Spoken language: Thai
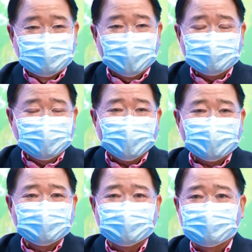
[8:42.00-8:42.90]
นัดแร
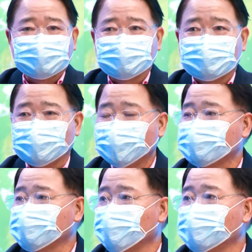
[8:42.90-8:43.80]
กเนี่ย
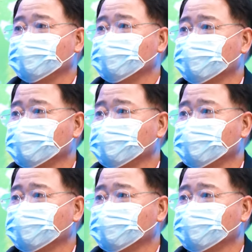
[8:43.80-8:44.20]
15ศูนย์เลย